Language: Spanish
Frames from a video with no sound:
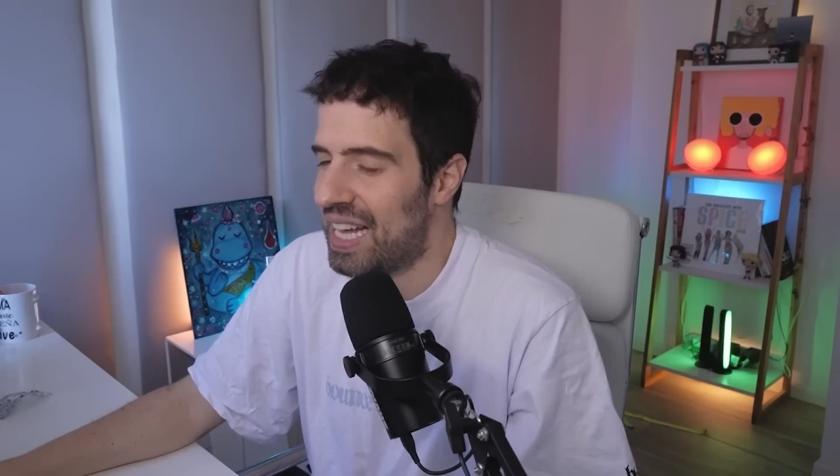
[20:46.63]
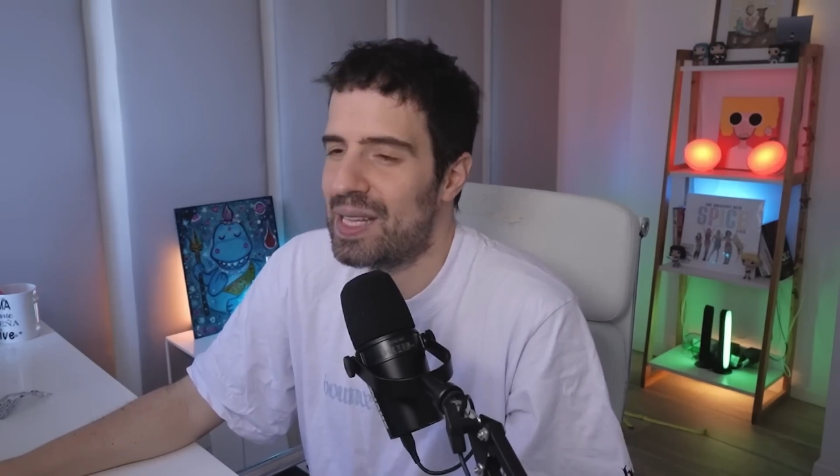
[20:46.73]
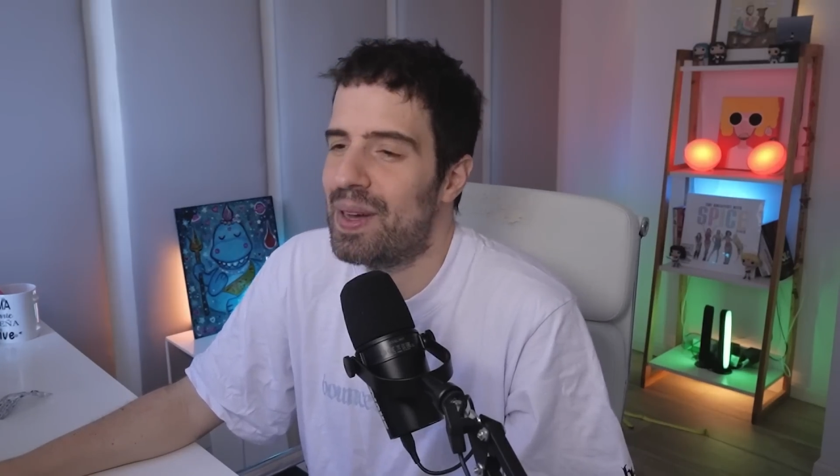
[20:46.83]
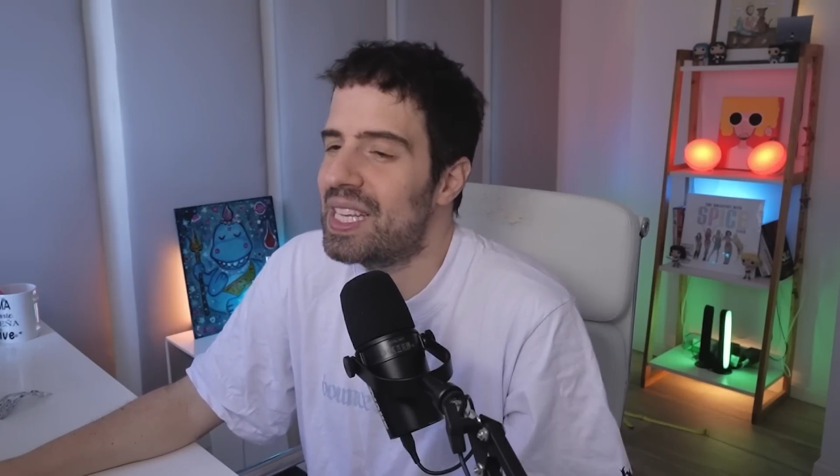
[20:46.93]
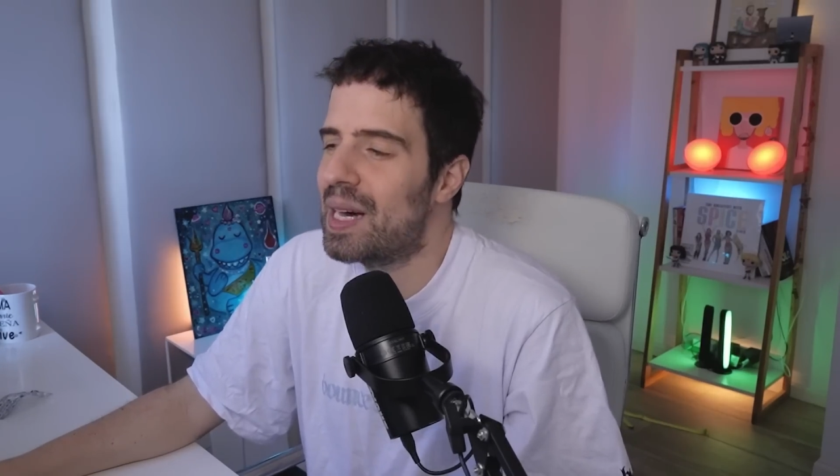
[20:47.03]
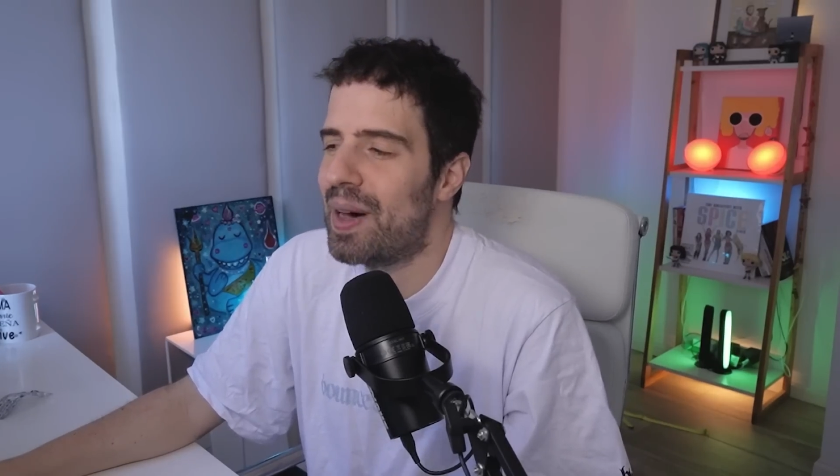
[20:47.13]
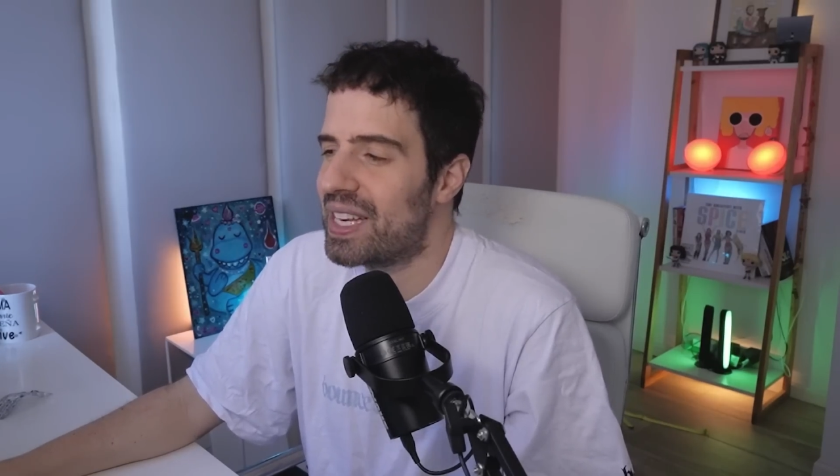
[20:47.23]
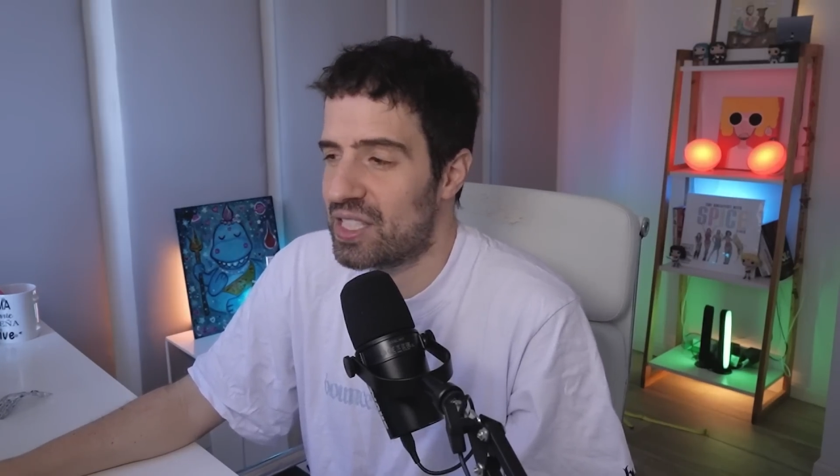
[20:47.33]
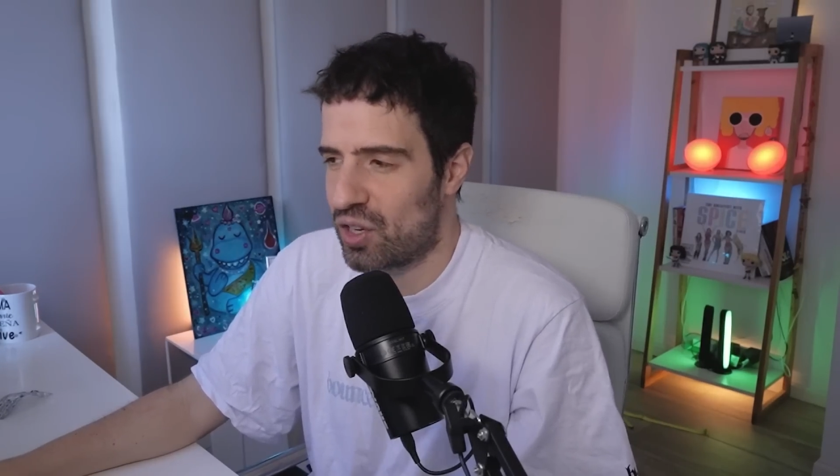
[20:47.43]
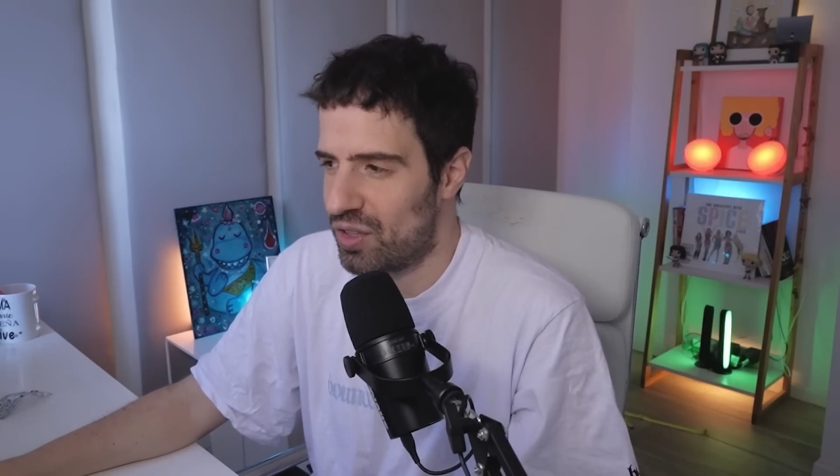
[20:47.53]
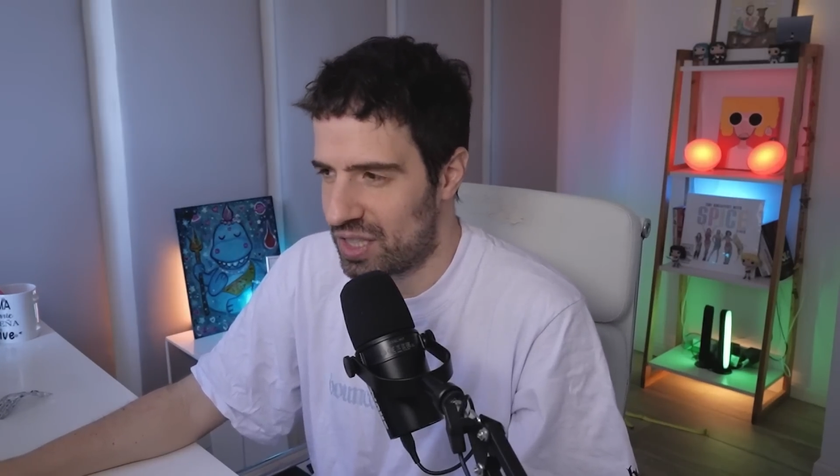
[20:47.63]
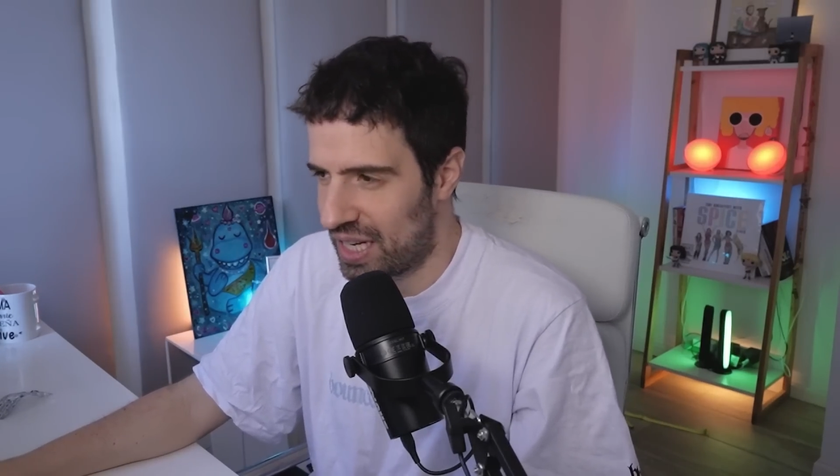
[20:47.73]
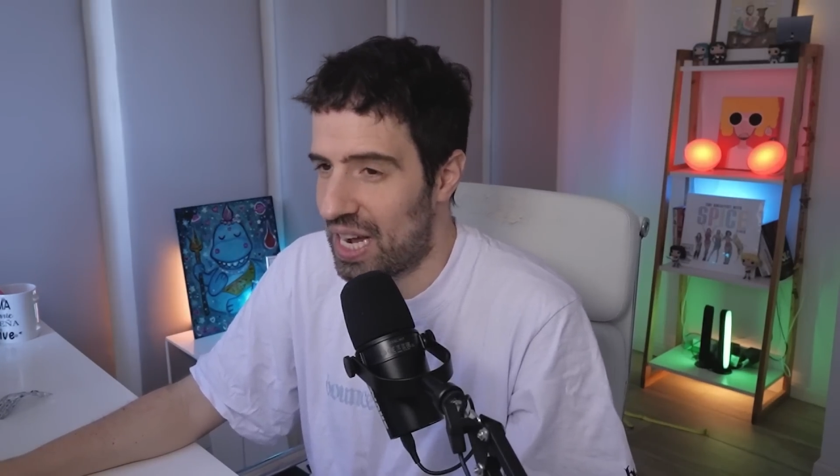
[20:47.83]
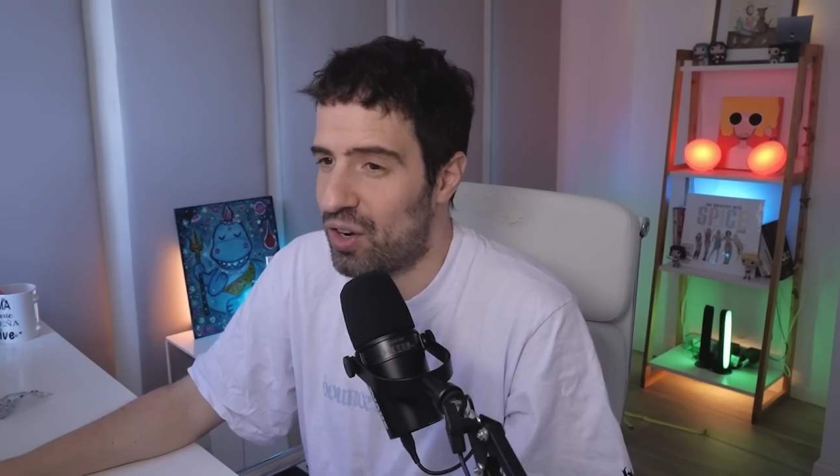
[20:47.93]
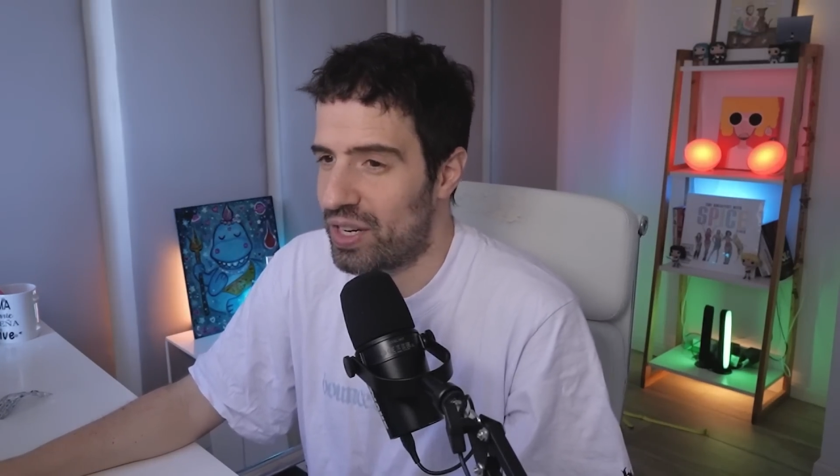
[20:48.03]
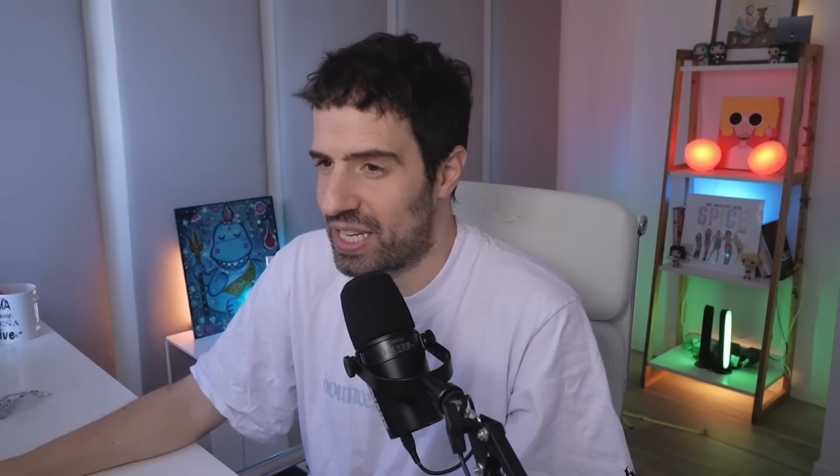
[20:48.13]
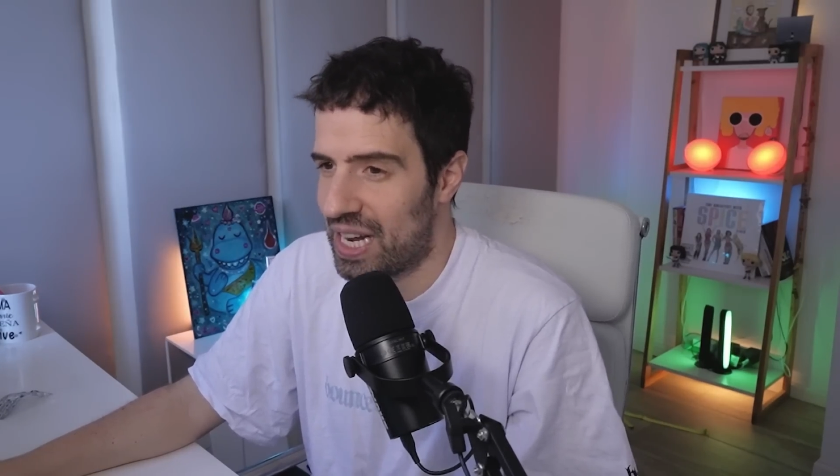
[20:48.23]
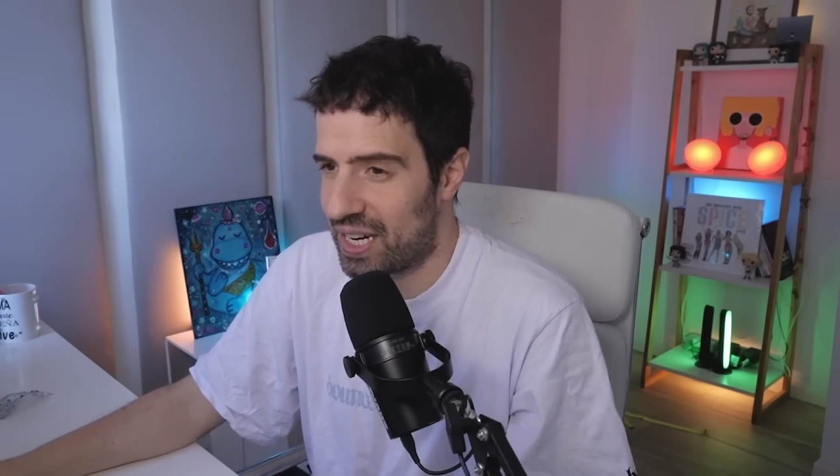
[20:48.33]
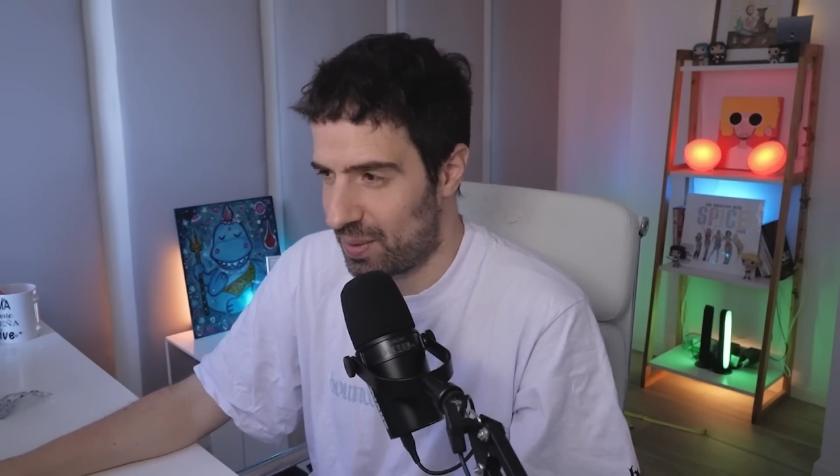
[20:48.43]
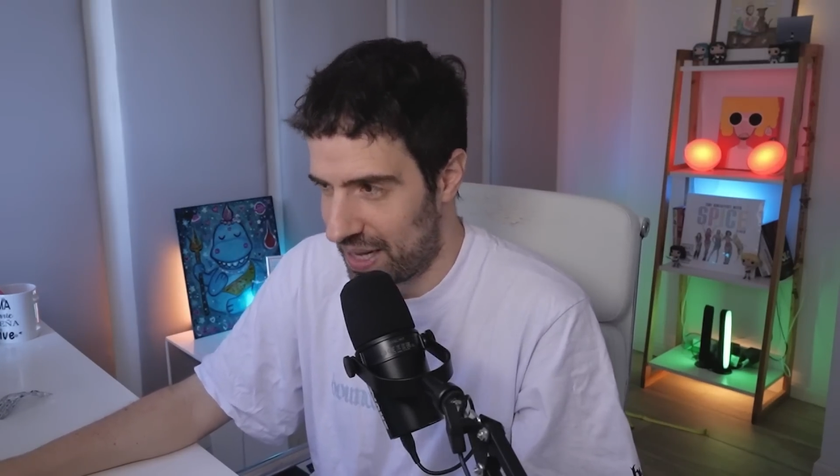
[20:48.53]
La temática madre soltera con
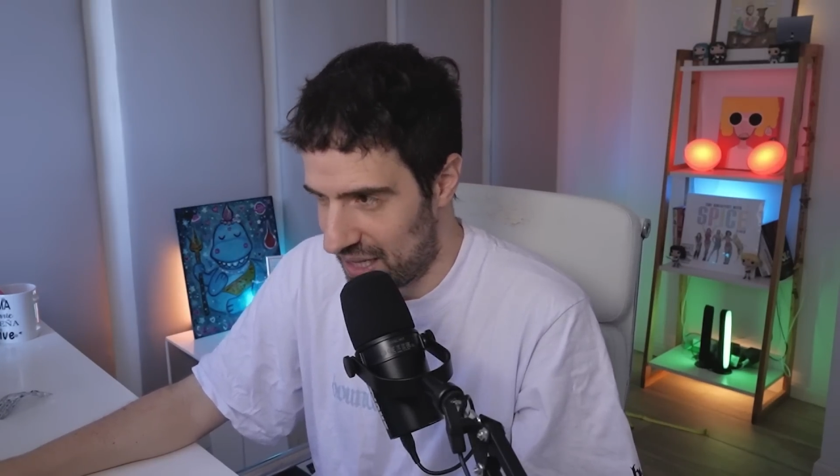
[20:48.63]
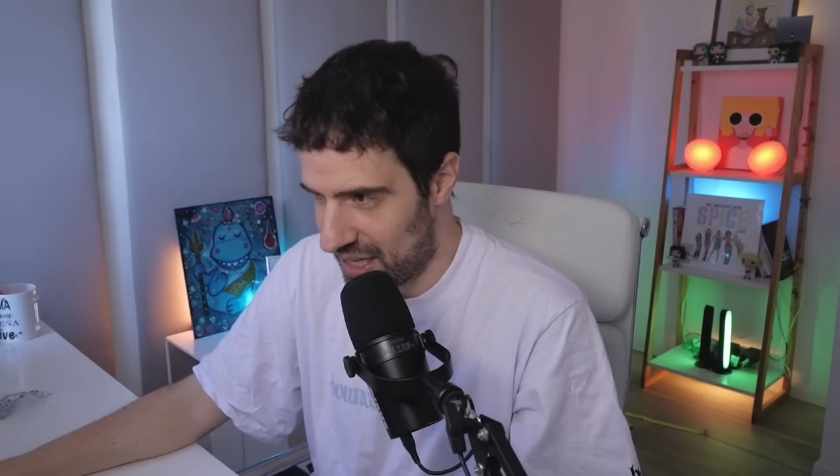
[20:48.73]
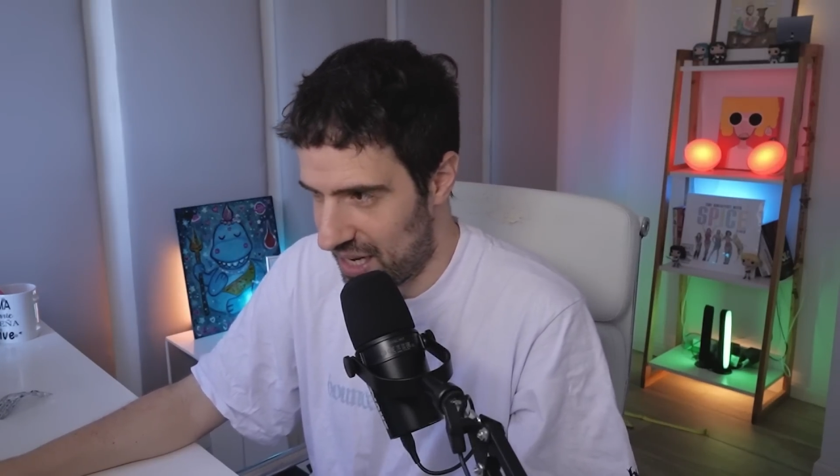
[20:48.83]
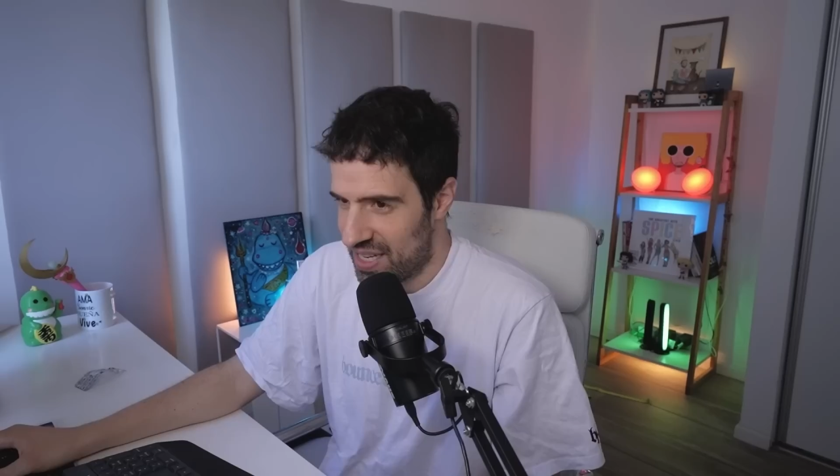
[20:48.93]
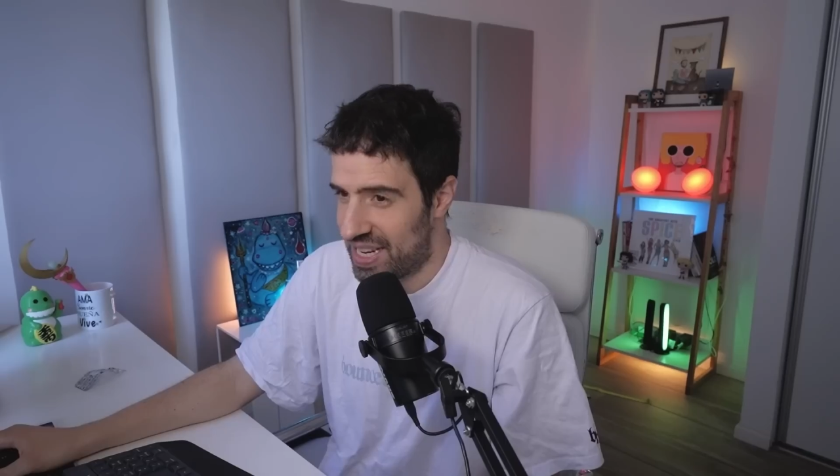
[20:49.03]
hija rebelde